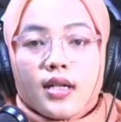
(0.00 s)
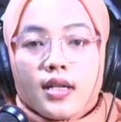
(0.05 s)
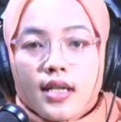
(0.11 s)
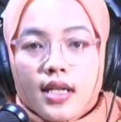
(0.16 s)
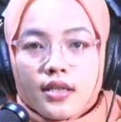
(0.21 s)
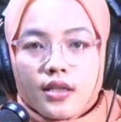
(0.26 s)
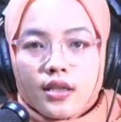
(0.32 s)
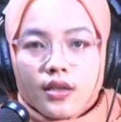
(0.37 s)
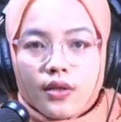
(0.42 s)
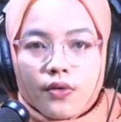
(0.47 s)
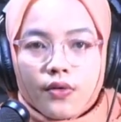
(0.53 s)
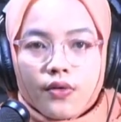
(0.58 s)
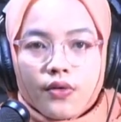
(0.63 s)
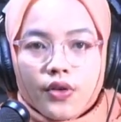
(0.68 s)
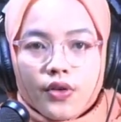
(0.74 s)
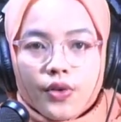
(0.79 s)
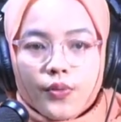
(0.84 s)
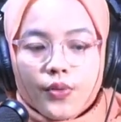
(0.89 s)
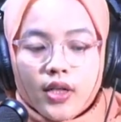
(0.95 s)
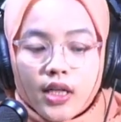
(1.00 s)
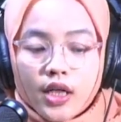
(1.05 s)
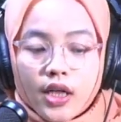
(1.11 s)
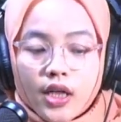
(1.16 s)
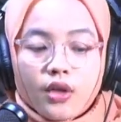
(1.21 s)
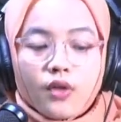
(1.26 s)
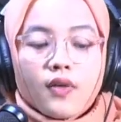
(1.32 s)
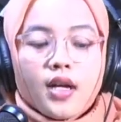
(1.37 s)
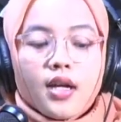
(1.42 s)
ratio, kemudian yang
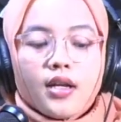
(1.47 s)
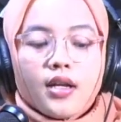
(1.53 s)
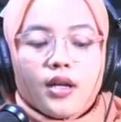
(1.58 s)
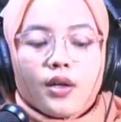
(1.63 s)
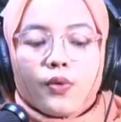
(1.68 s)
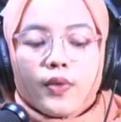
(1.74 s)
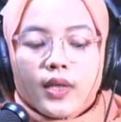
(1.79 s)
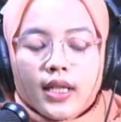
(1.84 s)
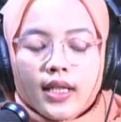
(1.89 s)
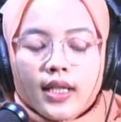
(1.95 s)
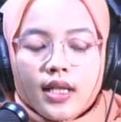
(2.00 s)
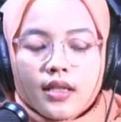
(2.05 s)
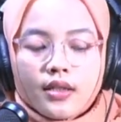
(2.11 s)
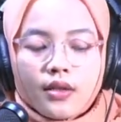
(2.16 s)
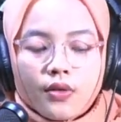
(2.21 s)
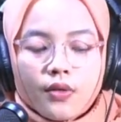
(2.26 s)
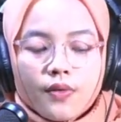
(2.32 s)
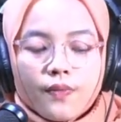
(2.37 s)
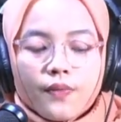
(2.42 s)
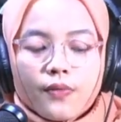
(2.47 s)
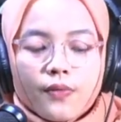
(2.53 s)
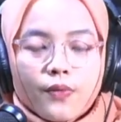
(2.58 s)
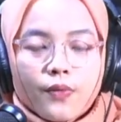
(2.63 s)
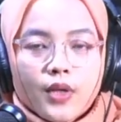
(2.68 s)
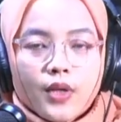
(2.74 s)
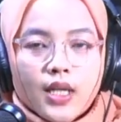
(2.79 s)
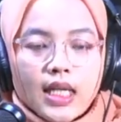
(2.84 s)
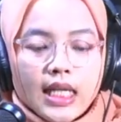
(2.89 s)
kedua ada quick ratio,
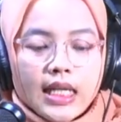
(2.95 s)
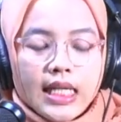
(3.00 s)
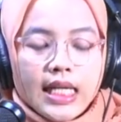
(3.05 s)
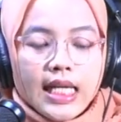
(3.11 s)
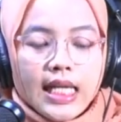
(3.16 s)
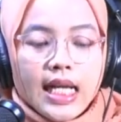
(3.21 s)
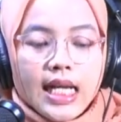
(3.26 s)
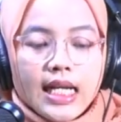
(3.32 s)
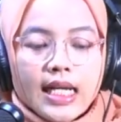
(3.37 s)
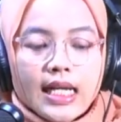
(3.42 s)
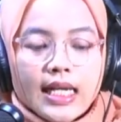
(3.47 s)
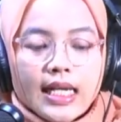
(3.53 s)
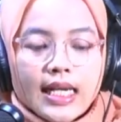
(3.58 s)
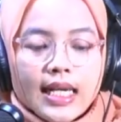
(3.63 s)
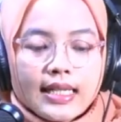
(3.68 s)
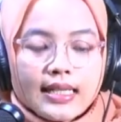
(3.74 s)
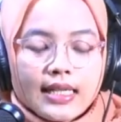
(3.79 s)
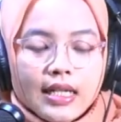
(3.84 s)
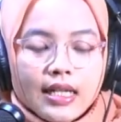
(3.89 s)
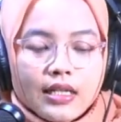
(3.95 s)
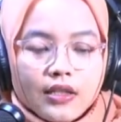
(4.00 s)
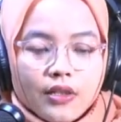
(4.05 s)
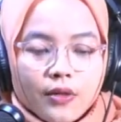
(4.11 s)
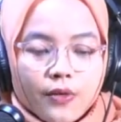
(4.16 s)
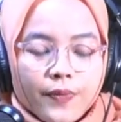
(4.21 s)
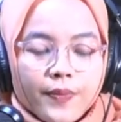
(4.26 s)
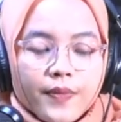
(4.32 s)
kemudian yang ketiga ada cash ratio.